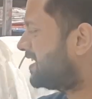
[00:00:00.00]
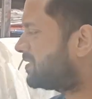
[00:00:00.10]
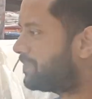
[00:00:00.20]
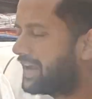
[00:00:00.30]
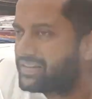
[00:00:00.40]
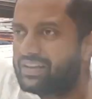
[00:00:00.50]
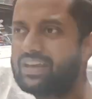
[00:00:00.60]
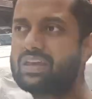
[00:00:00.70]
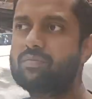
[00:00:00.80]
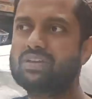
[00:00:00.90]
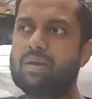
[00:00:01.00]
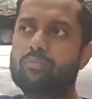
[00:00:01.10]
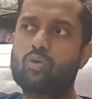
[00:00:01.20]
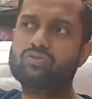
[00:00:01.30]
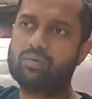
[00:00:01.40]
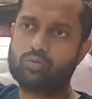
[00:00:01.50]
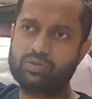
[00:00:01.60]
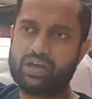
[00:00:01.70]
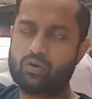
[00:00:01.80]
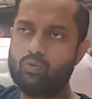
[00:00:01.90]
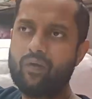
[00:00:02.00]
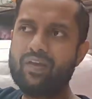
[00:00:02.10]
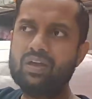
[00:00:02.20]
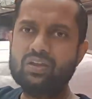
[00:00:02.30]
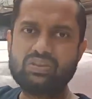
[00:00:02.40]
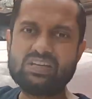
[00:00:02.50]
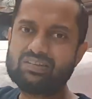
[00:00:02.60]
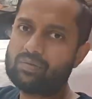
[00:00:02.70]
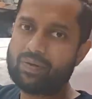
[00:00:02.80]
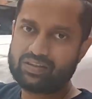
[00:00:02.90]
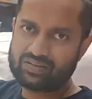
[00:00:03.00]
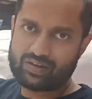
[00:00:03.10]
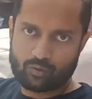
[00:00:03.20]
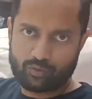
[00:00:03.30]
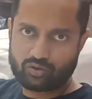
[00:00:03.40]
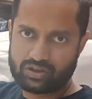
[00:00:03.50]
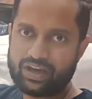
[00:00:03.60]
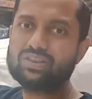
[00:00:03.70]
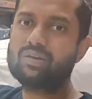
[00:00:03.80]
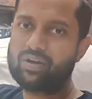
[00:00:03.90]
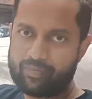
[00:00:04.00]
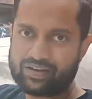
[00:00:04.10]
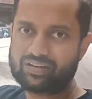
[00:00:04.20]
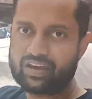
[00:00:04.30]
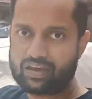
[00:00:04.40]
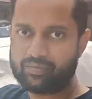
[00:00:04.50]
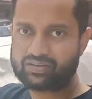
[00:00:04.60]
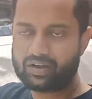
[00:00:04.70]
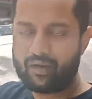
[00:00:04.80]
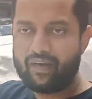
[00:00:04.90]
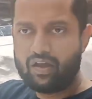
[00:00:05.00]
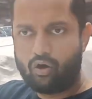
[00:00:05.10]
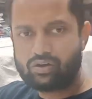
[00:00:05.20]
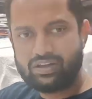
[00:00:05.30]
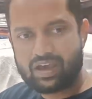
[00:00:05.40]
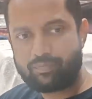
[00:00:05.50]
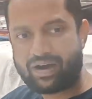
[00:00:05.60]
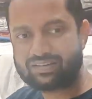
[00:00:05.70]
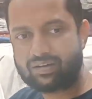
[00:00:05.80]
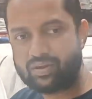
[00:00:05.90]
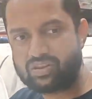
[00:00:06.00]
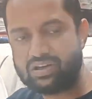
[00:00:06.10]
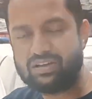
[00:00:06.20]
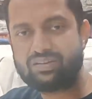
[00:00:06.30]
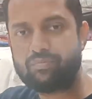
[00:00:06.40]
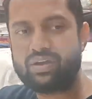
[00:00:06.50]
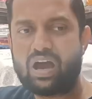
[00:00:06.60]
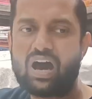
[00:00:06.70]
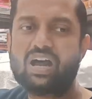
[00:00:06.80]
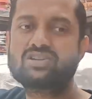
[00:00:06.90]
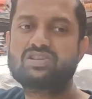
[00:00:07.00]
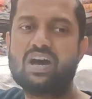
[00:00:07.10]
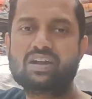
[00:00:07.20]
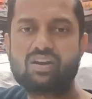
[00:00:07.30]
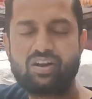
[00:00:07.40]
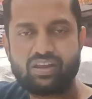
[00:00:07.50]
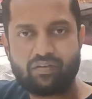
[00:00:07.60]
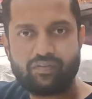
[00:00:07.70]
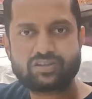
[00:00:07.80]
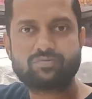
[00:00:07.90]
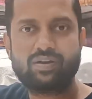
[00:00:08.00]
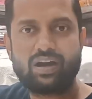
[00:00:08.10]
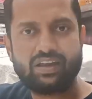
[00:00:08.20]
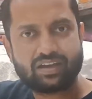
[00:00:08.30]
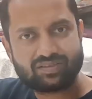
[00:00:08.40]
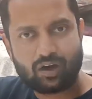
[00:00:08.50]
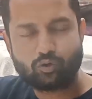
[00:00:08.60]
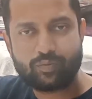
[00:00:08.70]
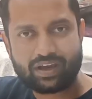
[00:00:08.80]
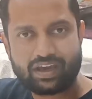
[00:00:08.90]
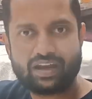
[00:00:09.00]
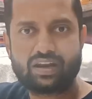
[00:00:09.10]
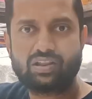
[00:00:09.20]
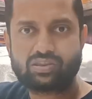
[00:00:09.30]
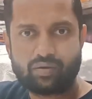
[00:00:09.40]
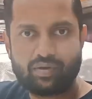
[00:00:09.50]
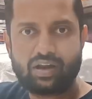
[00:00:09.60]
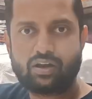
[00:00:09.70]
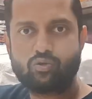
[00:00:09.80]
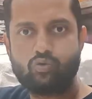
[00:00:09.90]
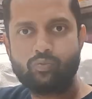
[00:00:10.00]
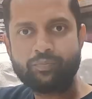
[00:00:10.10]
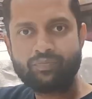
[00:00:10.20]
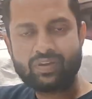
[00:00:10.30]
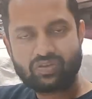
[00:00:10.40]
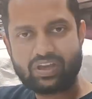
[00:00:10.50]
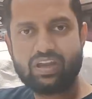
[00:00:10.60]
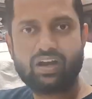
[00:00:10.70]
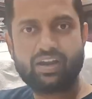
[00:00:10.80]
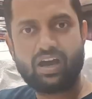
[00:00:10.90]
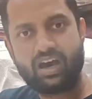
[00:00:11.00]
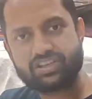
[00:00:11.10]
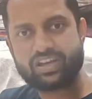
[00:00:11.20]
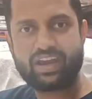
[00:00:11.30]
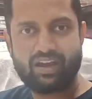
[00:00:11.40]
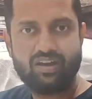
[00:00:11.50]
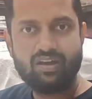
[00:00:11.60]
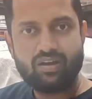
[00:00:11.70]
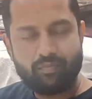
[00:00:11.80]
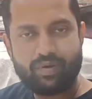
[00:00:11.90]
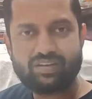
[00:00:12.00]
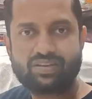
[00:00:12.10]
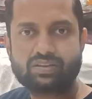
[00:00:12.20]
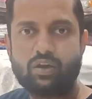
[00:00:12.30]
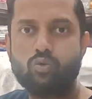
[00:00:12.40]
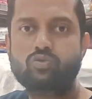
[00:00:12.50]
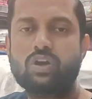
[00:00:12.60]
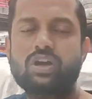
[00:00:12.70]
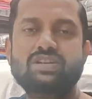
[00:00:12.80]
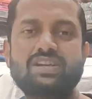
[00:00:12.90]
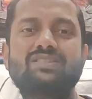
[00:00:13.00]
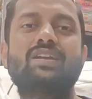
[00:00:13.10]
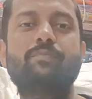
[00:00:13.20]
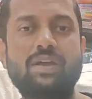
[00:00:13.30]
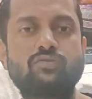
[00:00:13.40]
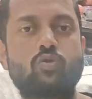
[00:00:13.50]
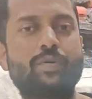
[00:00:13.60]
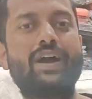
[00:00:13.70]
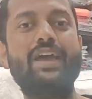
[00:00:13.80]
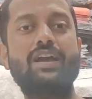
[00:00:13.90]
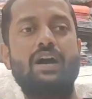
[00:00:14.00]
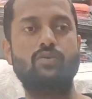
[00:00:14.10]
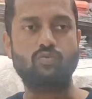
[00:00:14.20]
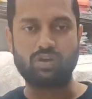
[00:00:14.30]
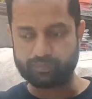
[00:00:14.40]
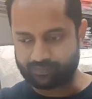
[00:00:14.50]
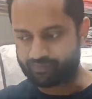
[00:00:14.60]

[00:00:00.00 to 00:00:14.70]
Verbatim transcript: है इस पार्सल की कीमत अप्रोक्स आपको बता रहा हूँ तीस से पैंतीस हज़ार रुपये होती है इतने बड़े पार्सल की कीमत सर और ये पार्सल मैं दिल्ली से बिहार झारखंड या वेस्ट बंगाल या साउथ में केरल तमिलनाडु तेलंगाना हर जगह भेज सकता हूँ उसका खर्चा है सिर्फ पाँच सौ का एक कार्टून का